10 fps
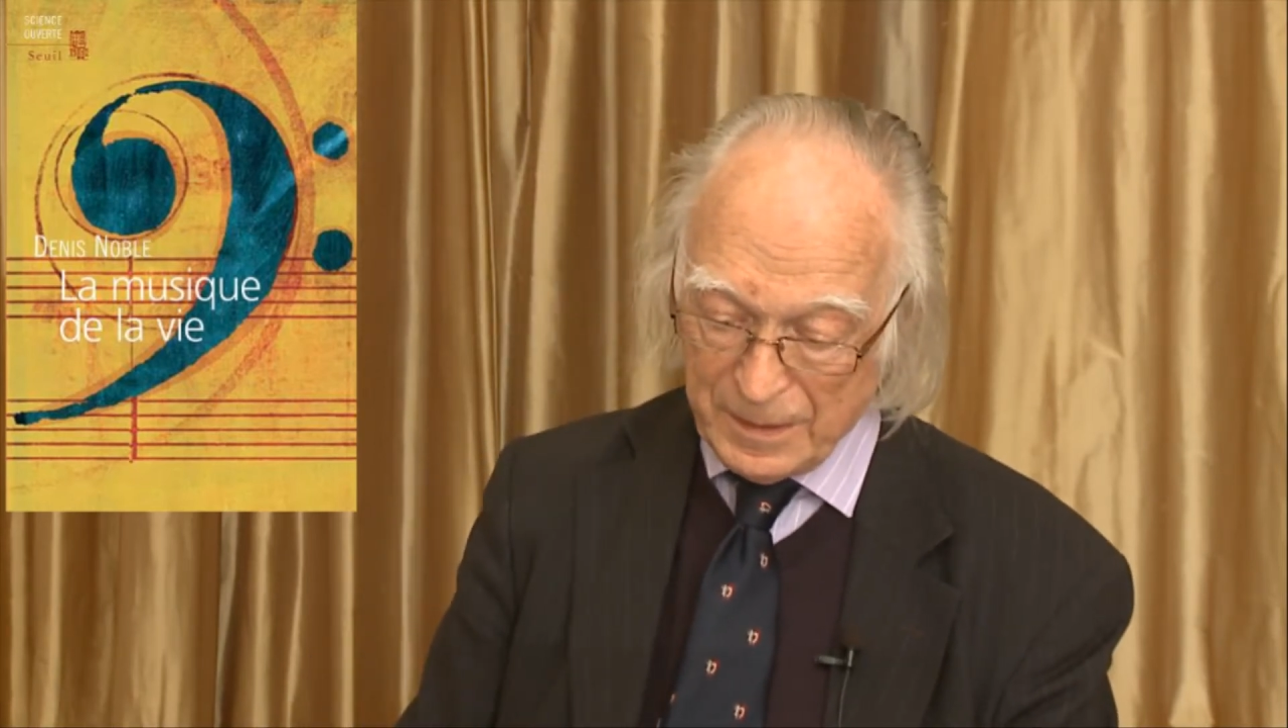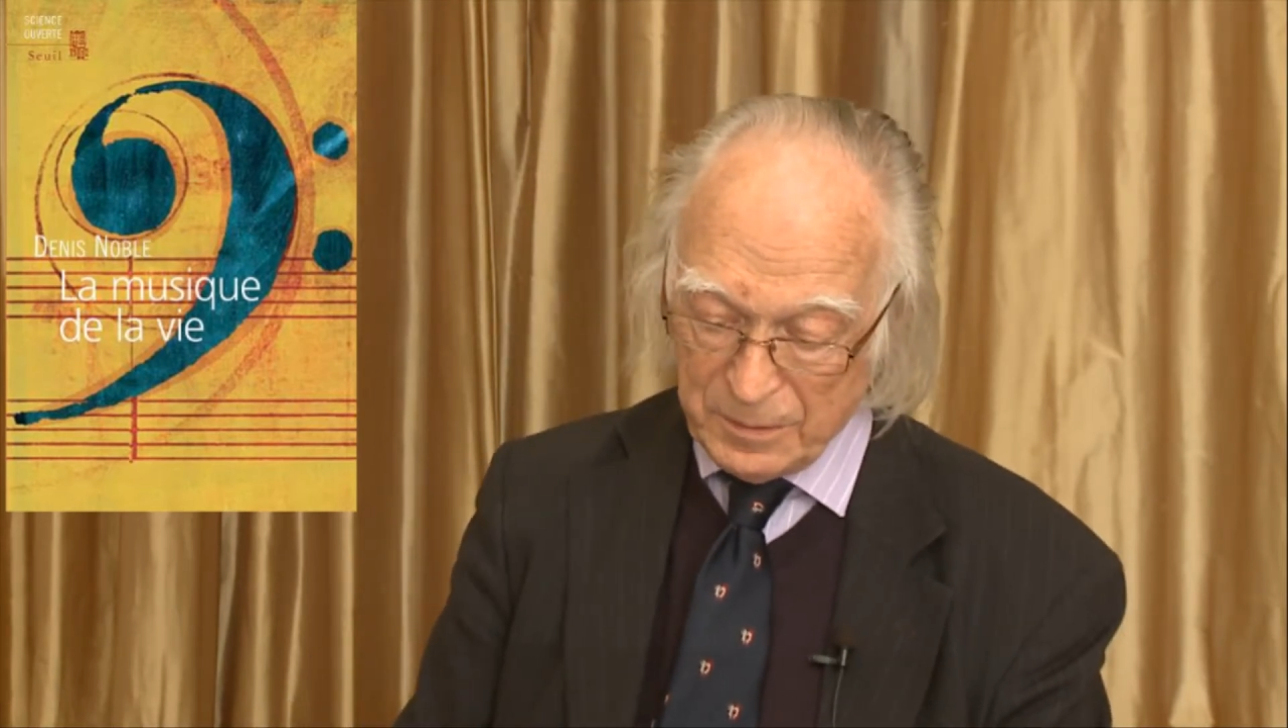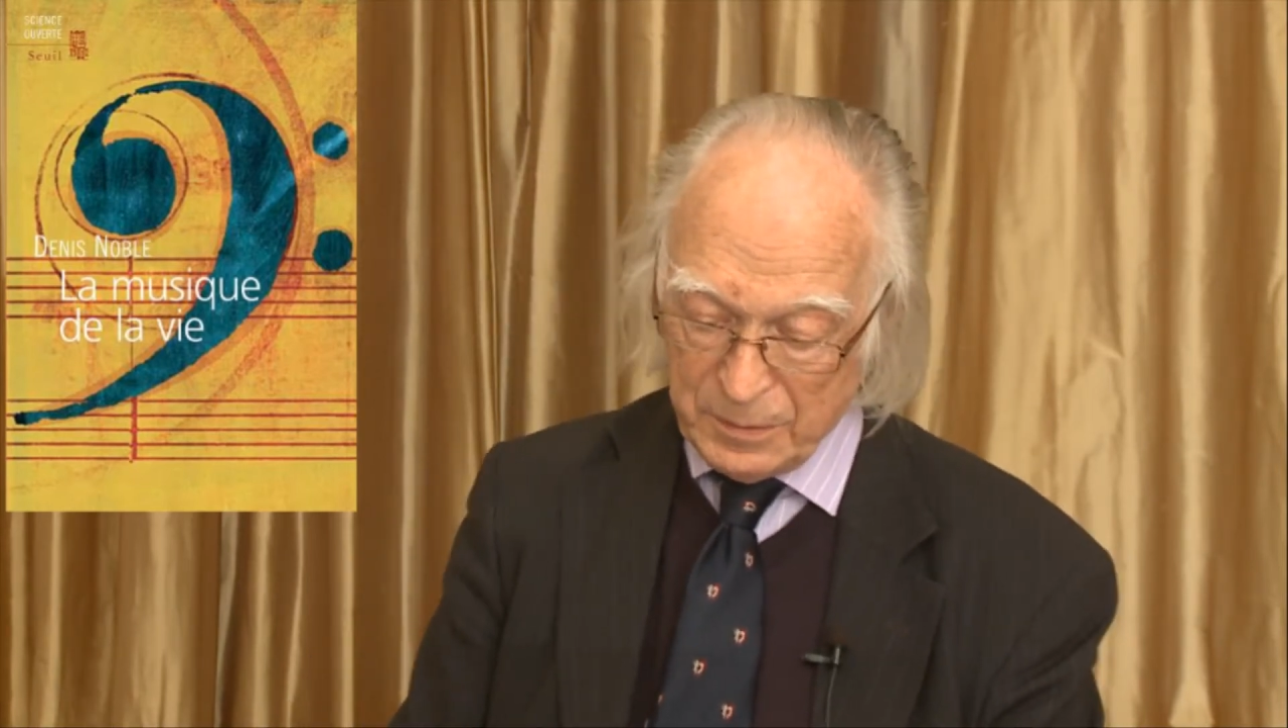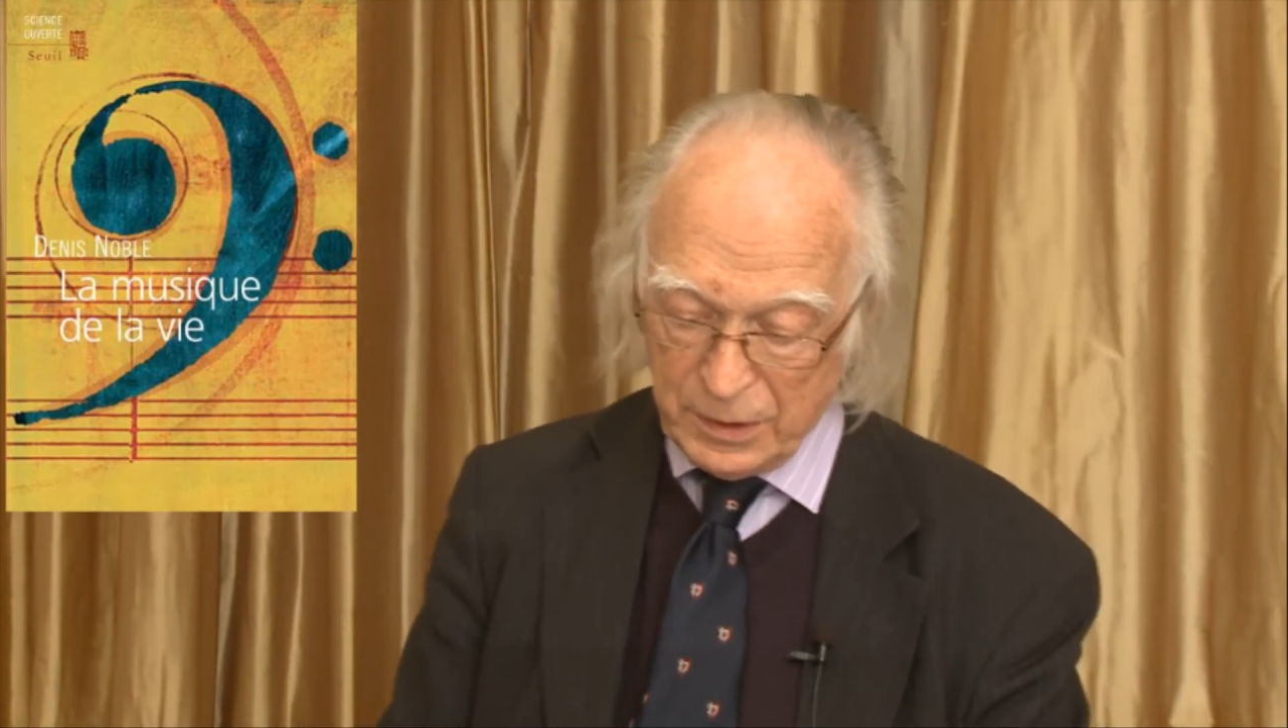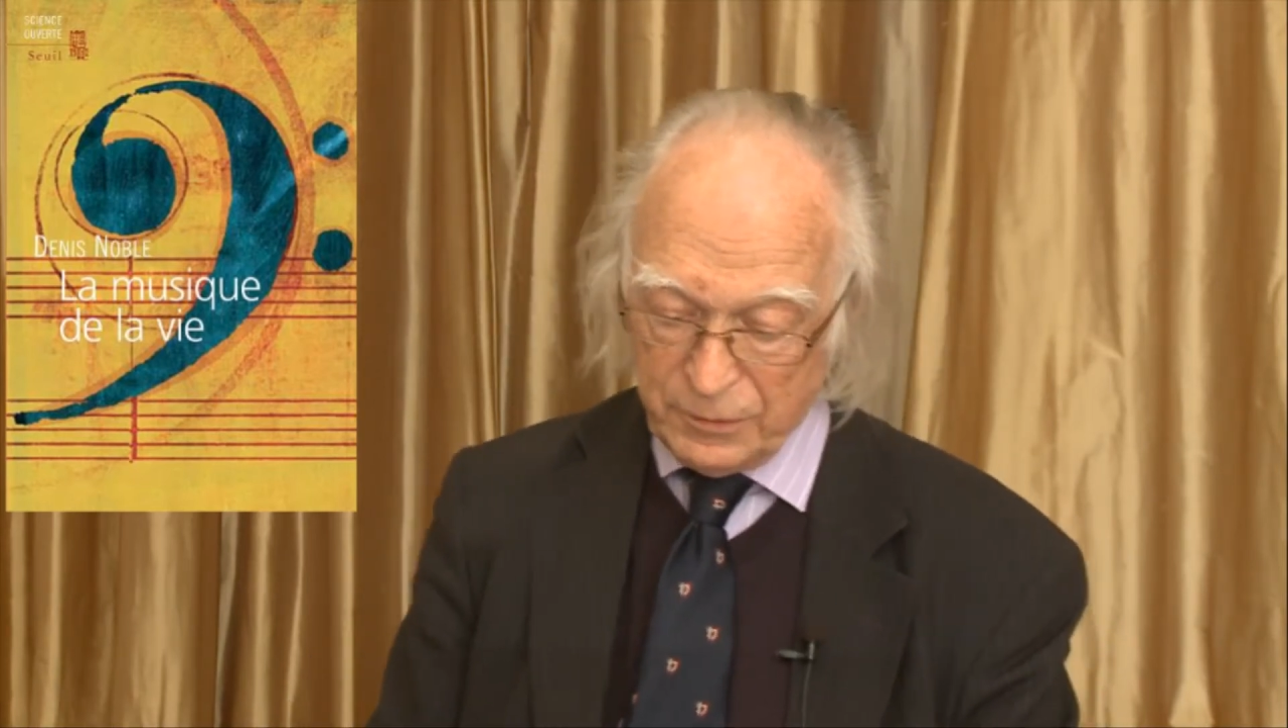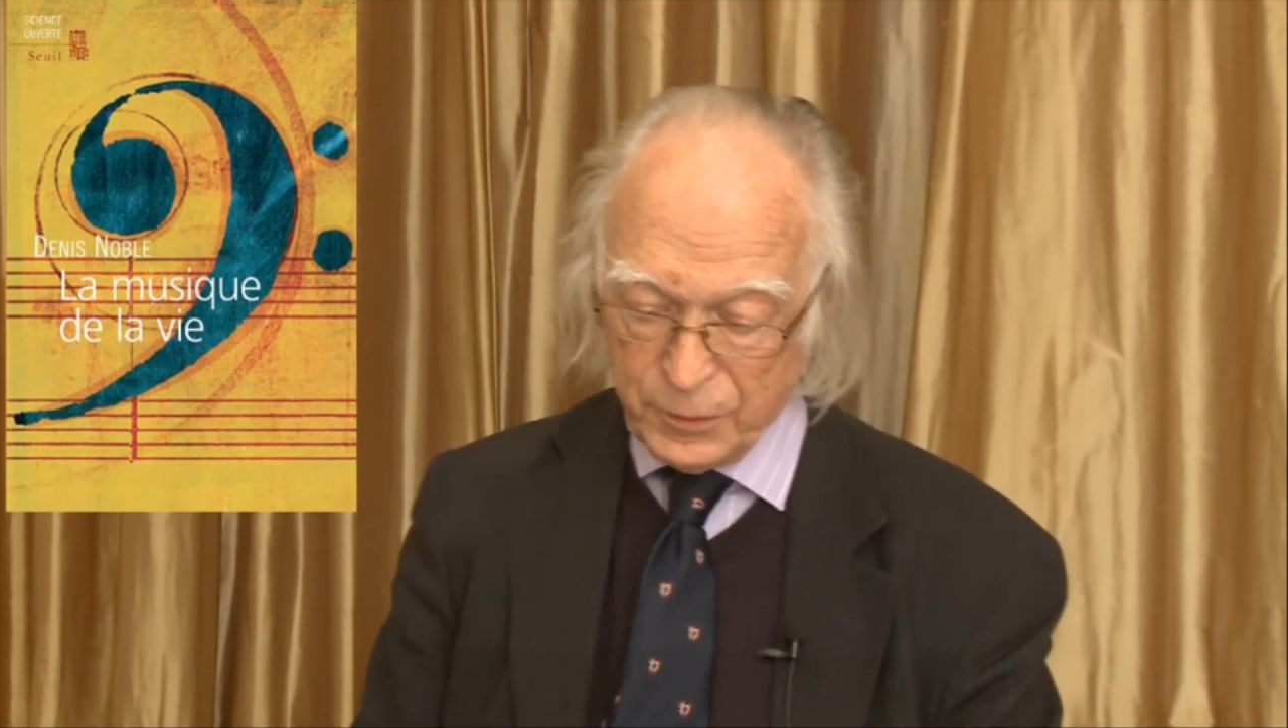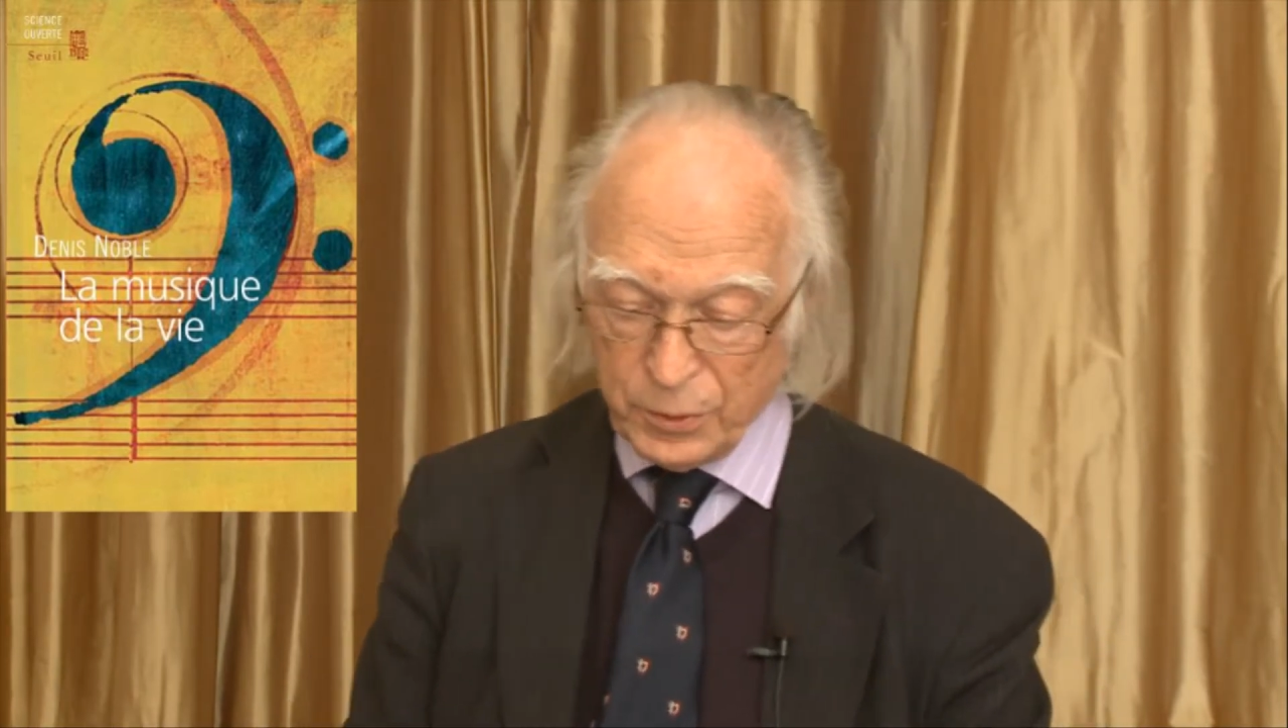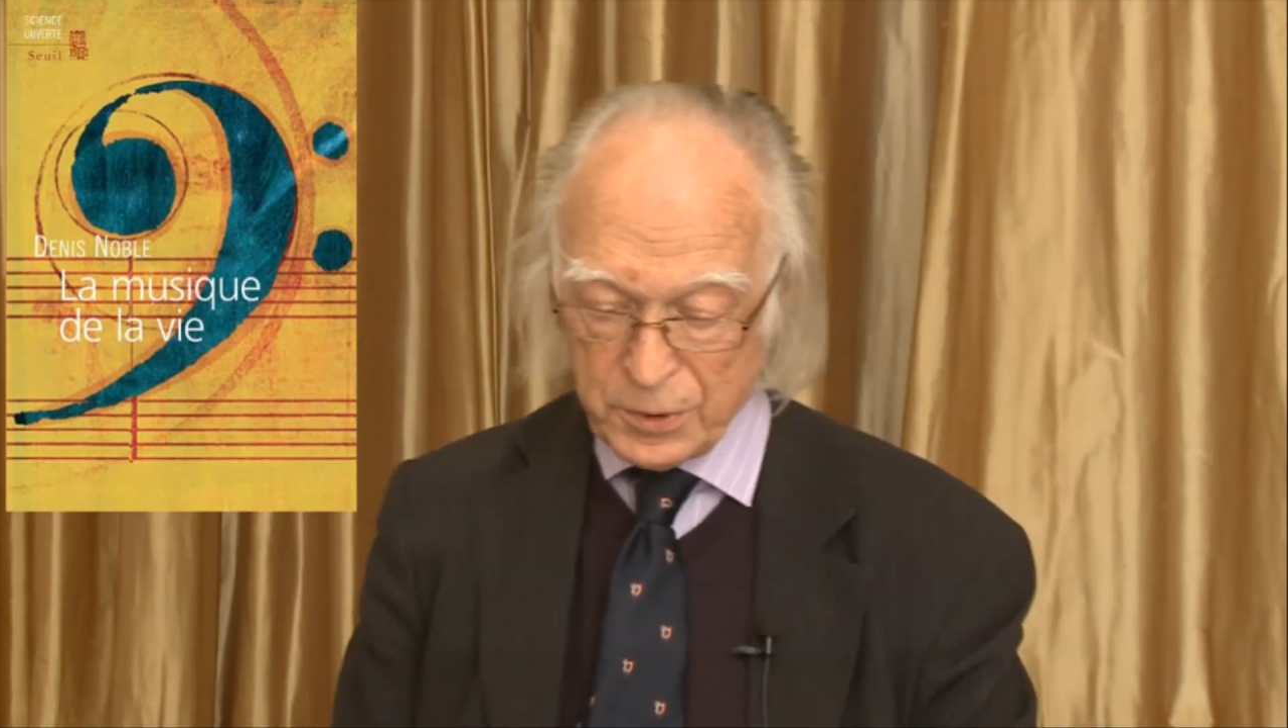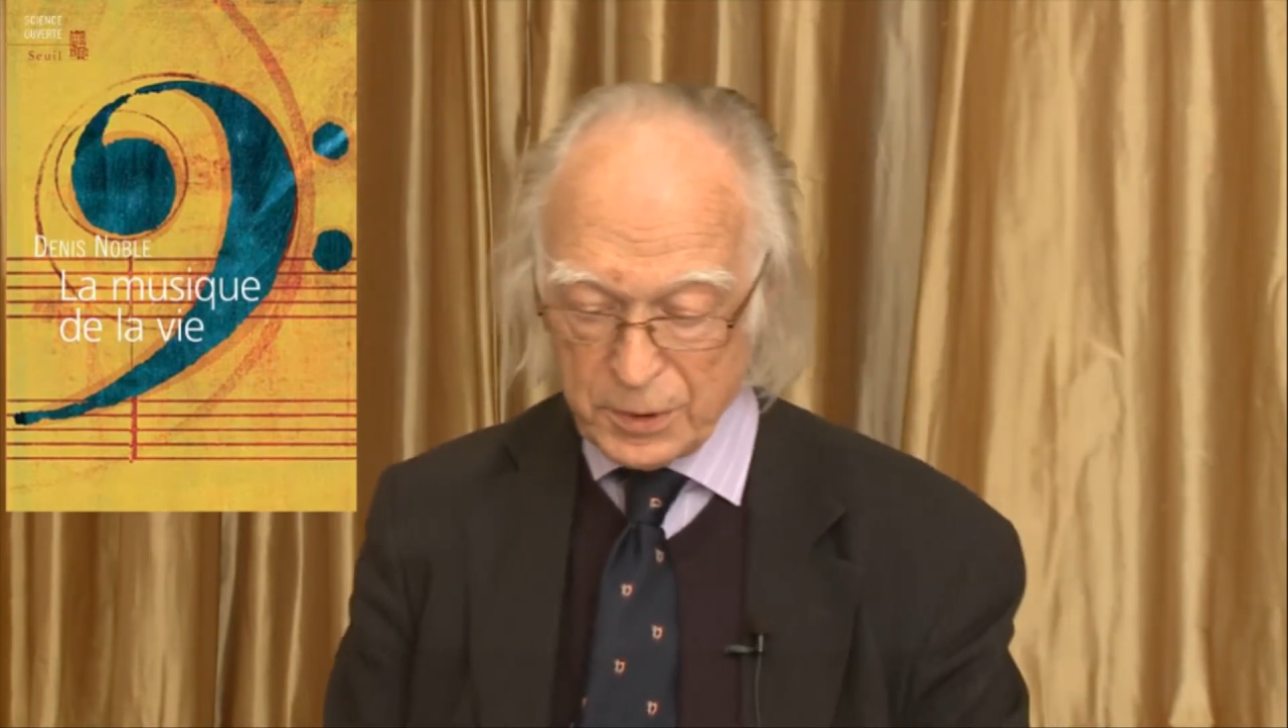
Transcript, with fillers: Mais il faut